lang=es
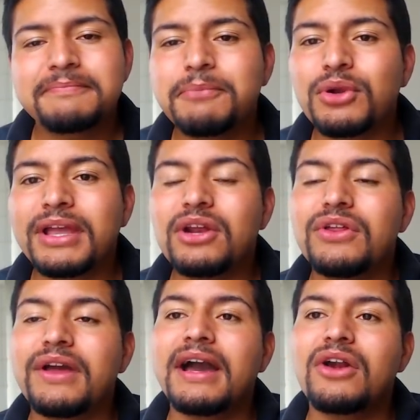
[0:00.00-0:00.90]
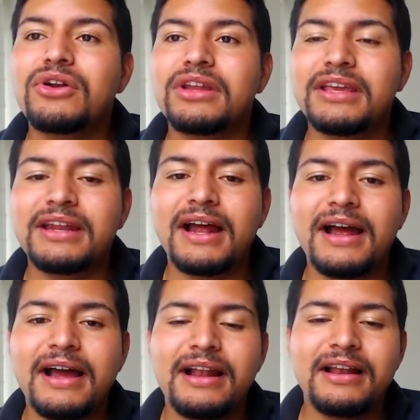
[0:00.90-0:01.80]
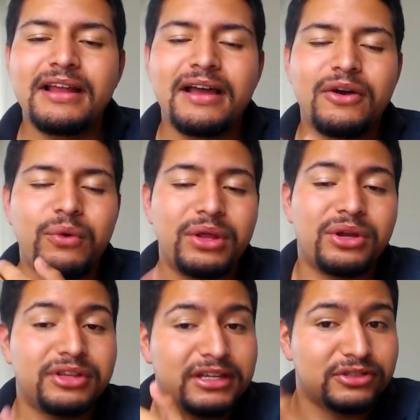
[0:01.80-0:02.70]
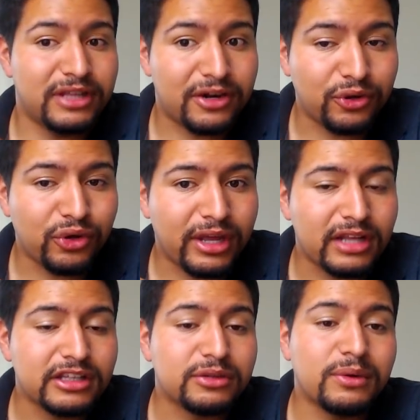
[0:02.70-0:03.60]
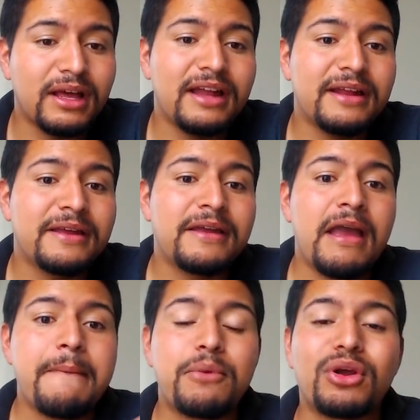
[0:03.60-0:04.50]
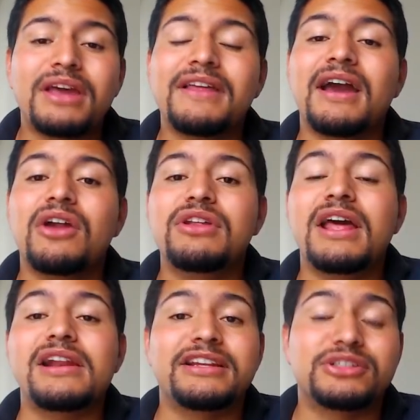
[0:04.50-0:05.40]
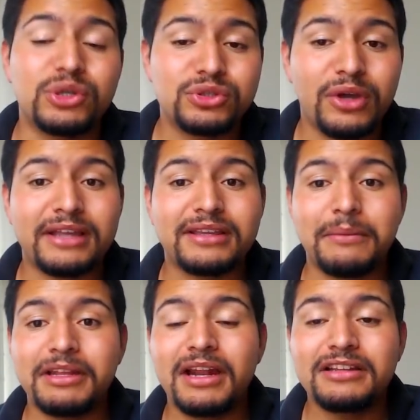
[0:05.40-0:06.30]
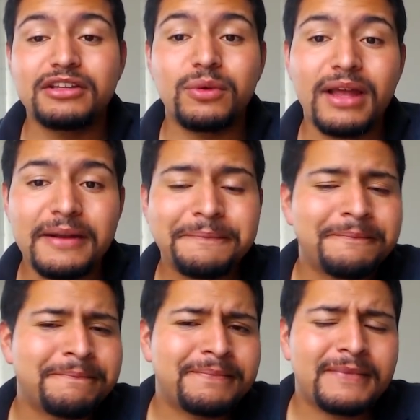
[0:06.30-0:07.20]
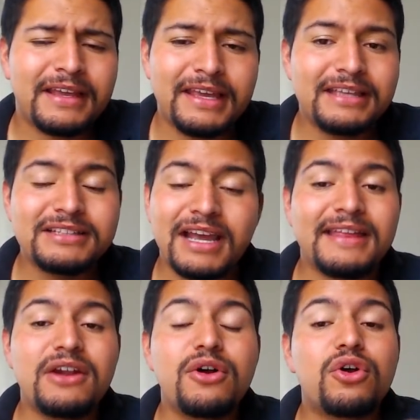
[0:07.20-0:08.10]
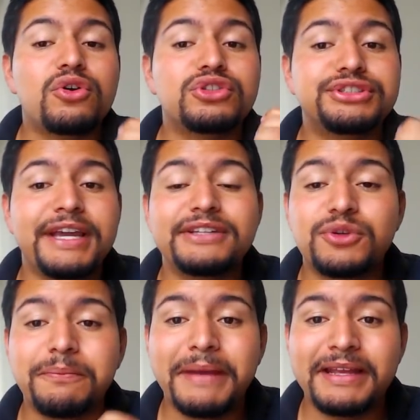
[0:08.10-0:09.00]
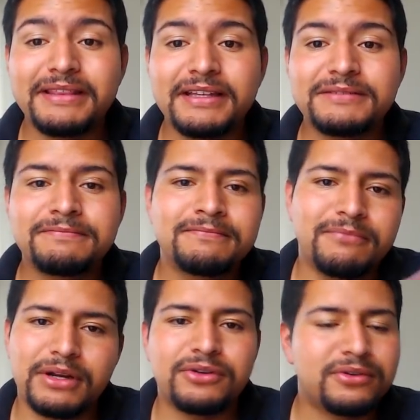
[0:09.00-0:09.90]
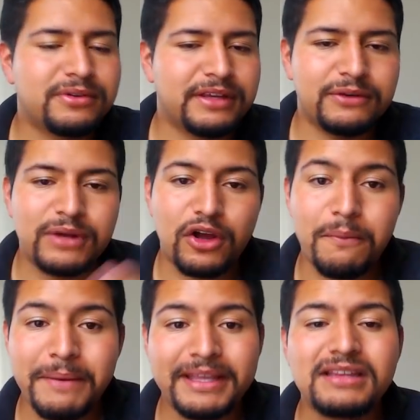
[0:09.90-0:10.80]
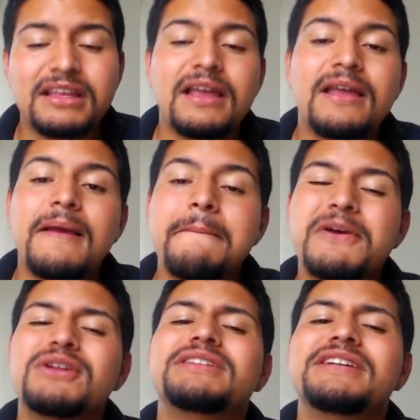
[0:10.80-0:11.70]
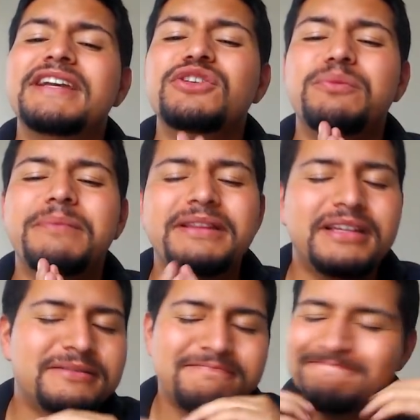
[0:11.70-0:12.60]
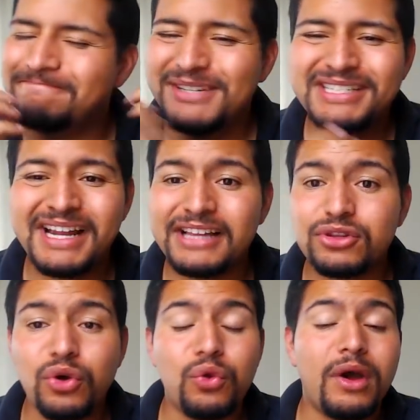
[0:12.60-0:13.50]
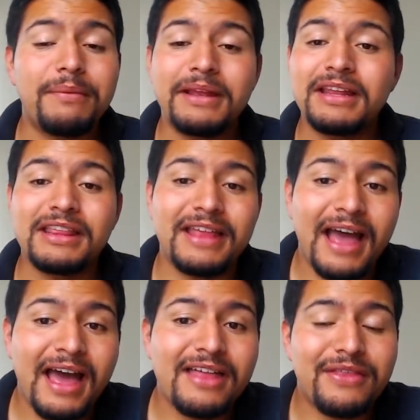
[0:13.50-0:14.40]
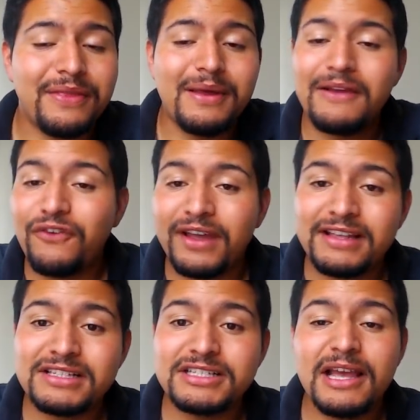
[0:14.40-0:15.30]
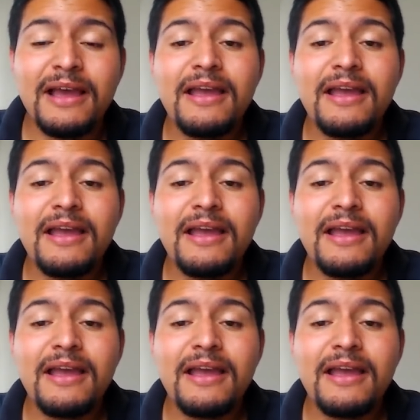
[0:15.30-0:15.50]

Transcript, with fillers: por qué lo dejaron ir al jugador Dixon Arroyo, que era titular, por qué dejaron ir a Risotto, que también era titular, y se quedaron con Jason Méndez, bueno, y un acompañante, pero en sí Jason Méndez mezcla todo, habilidad, defensa,